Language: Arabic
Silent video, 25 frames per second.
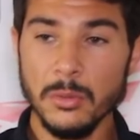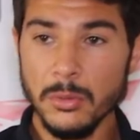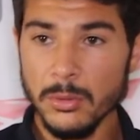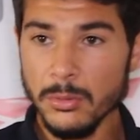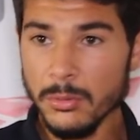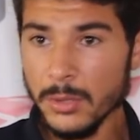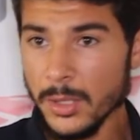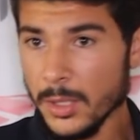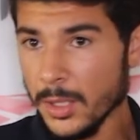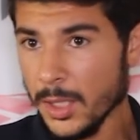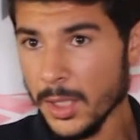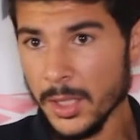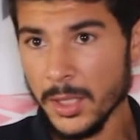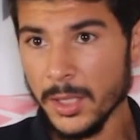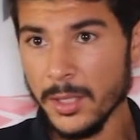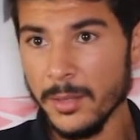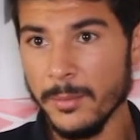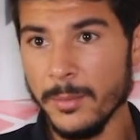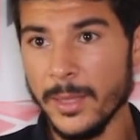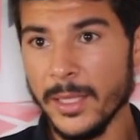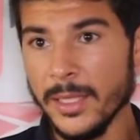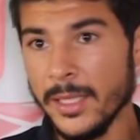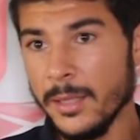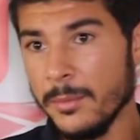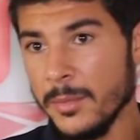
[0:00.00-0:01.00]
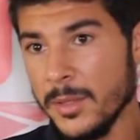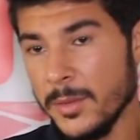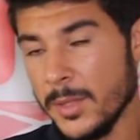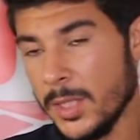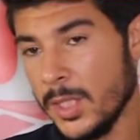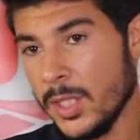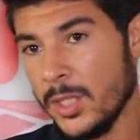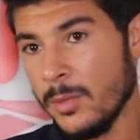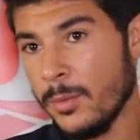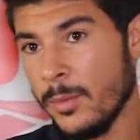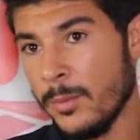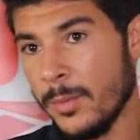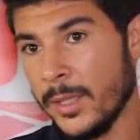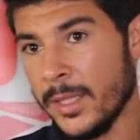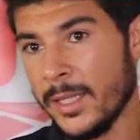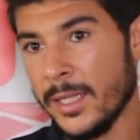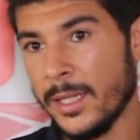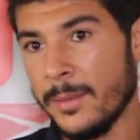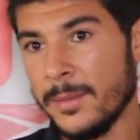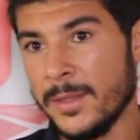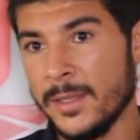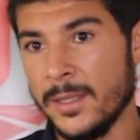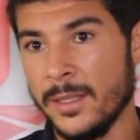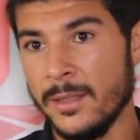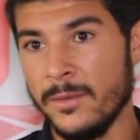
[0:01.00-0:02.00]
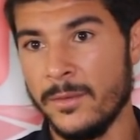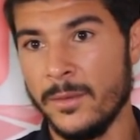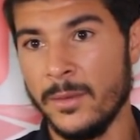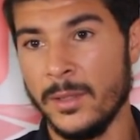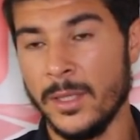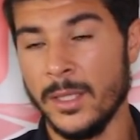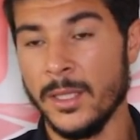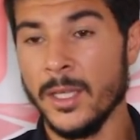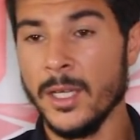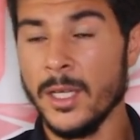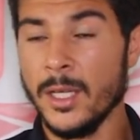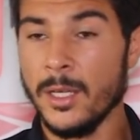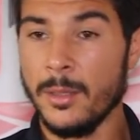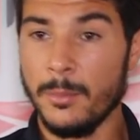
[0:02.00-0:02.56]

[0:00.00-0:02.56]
قلت له أنا معناها مانيش نجيبهم لك خمسين ألف دينار